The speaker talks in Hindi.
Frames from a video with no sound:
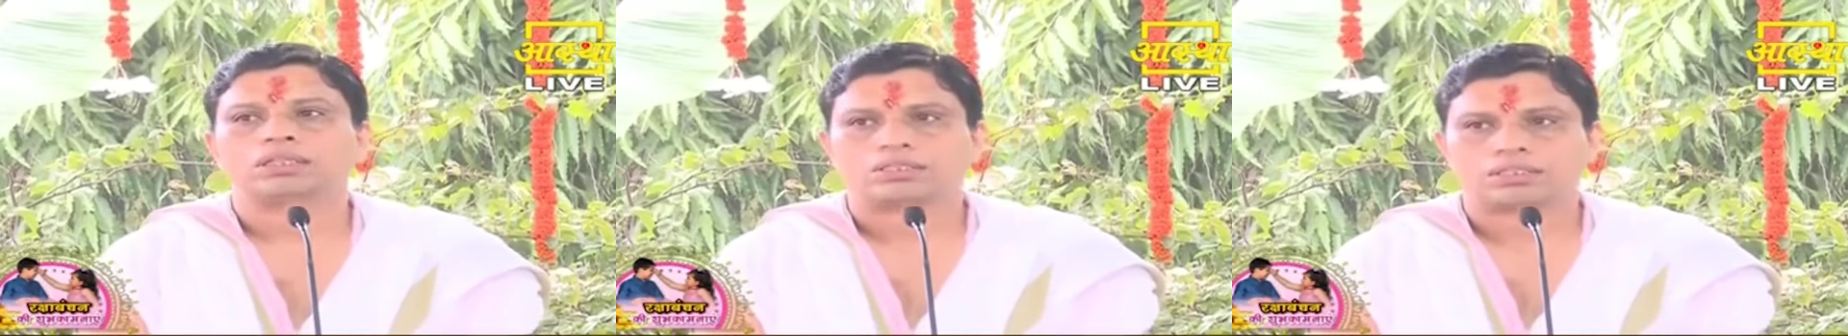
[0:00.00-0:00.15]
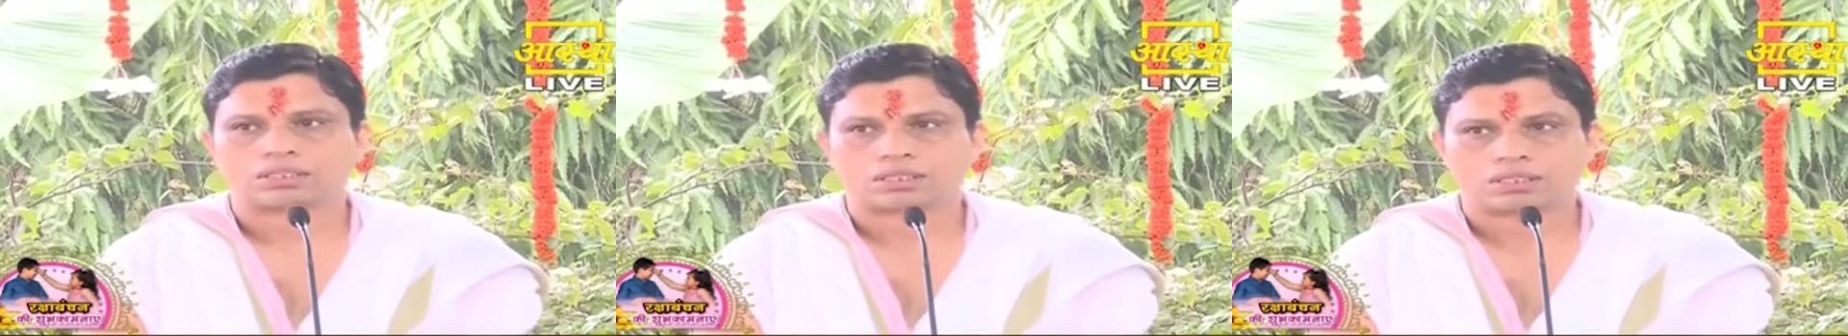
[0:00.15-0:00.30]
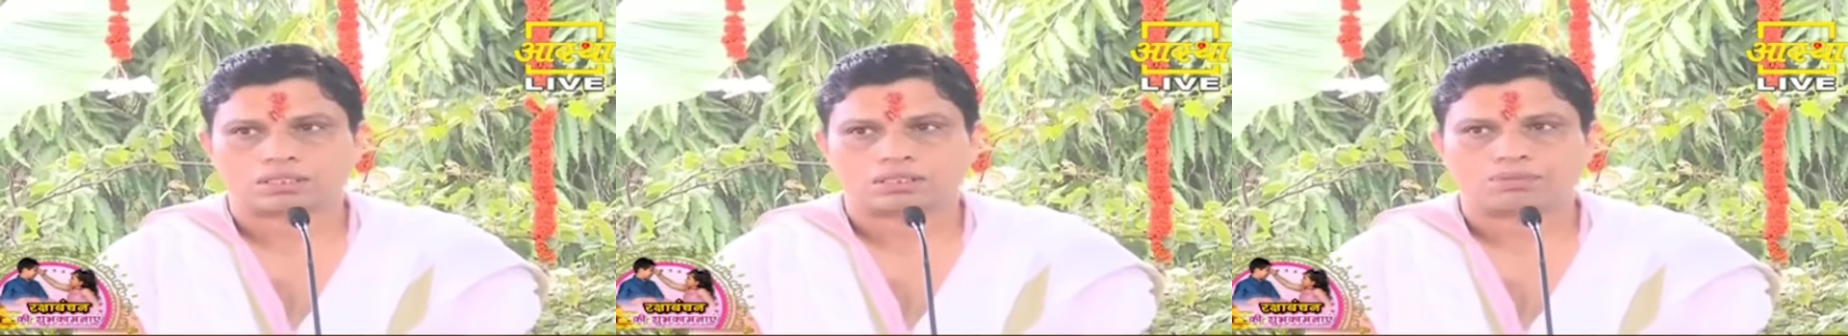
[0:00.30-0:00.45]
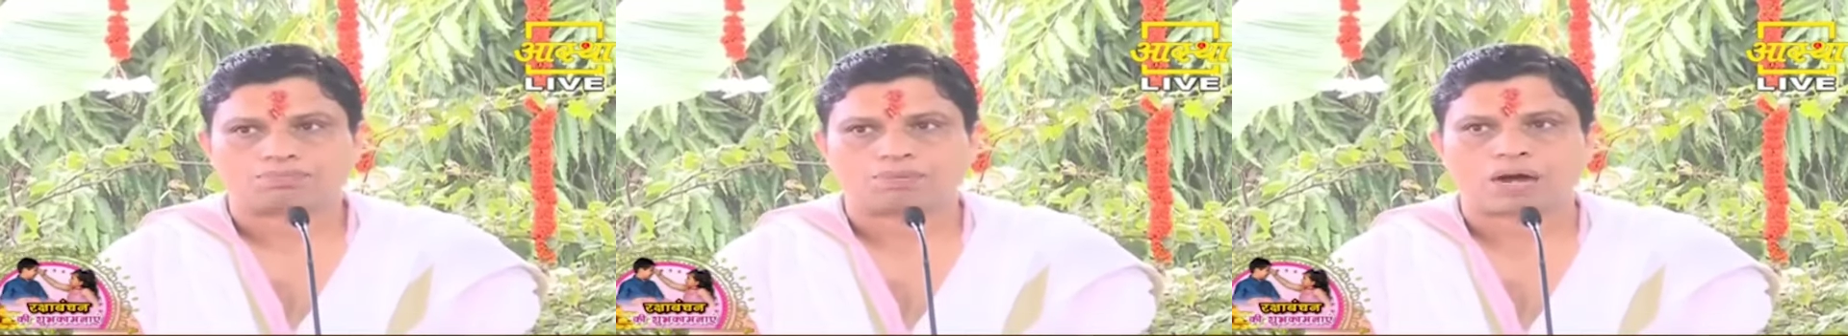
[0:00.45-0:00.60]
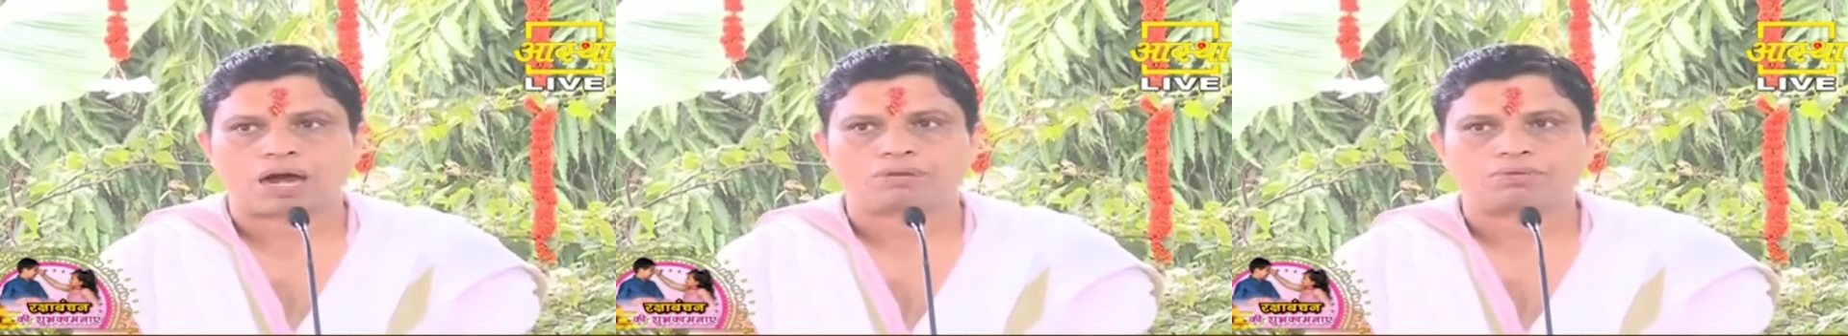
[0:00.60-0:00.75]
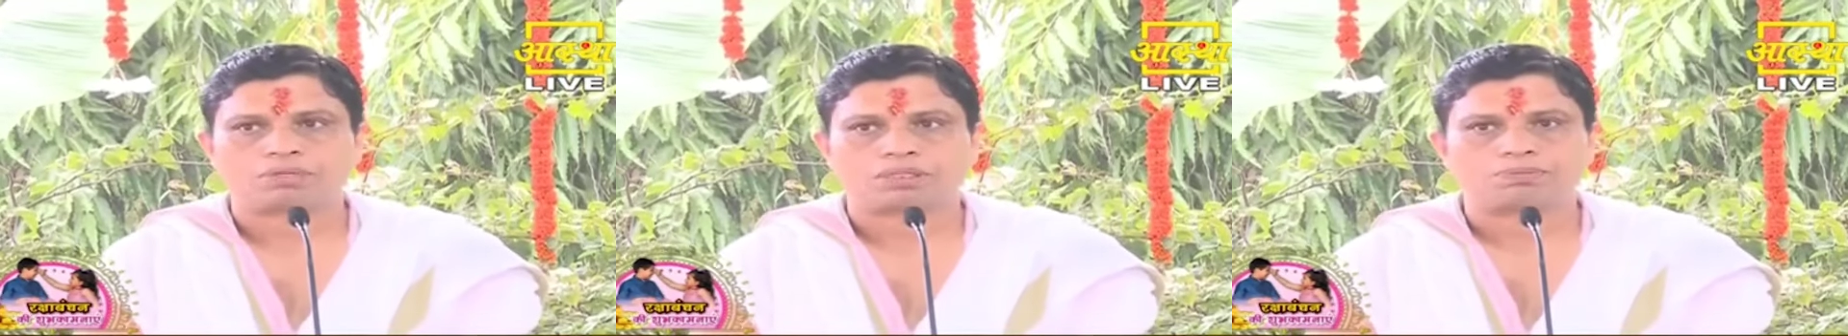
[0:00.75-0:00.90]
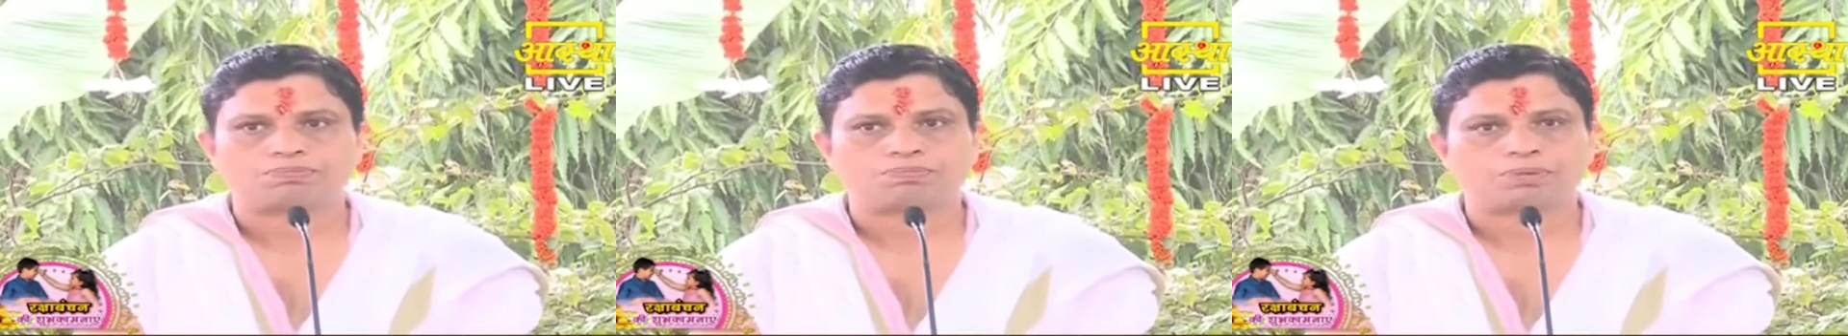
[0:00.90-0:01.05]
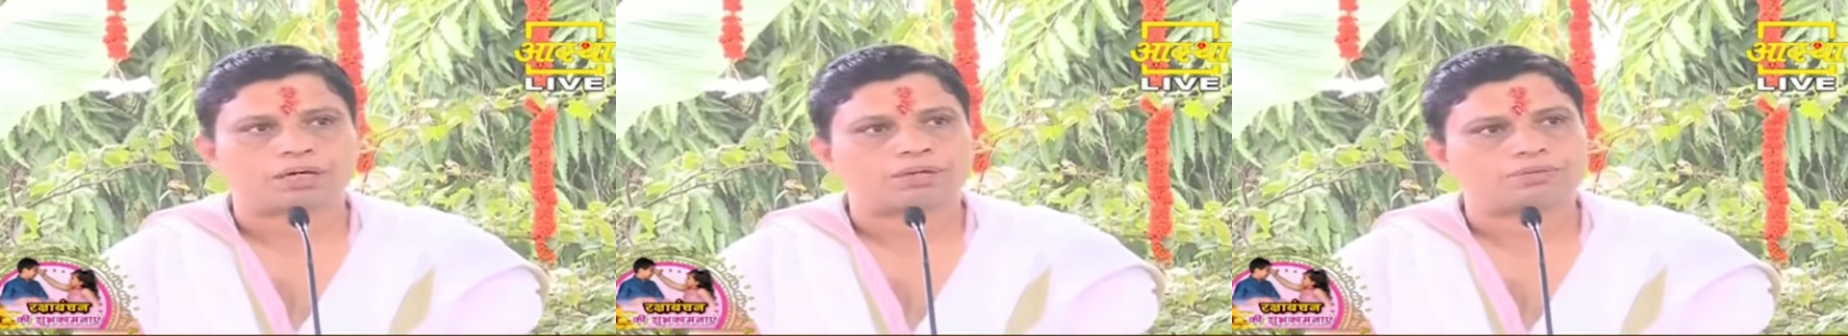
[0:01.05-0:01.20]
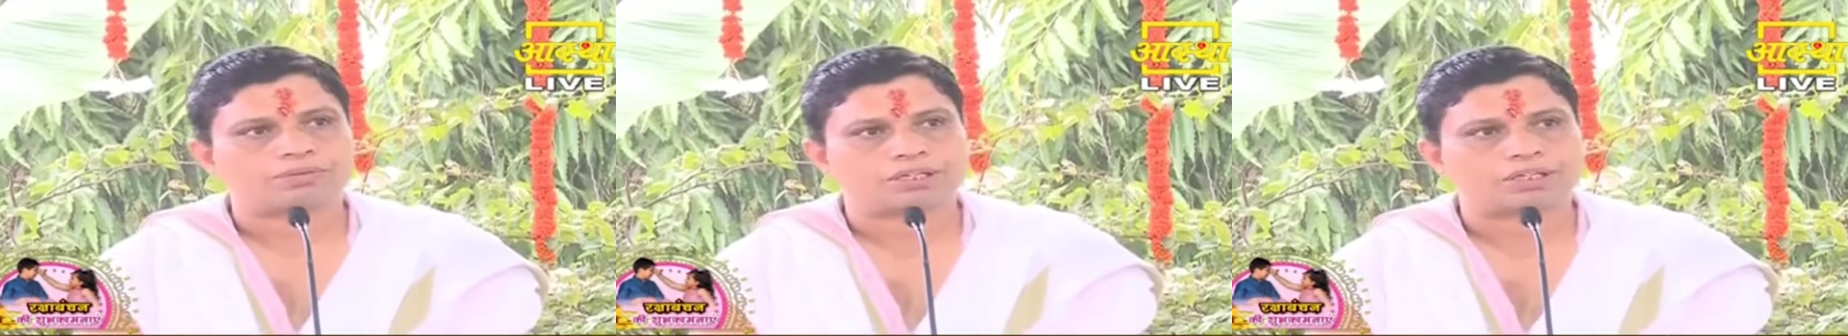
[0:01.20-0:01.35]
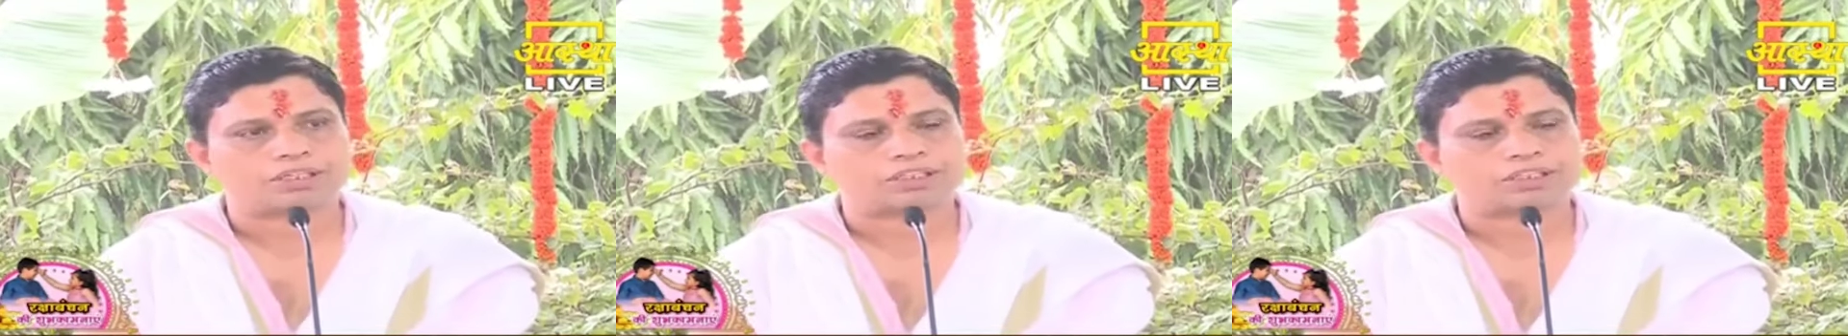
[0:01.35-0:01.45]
इस पावन पर्व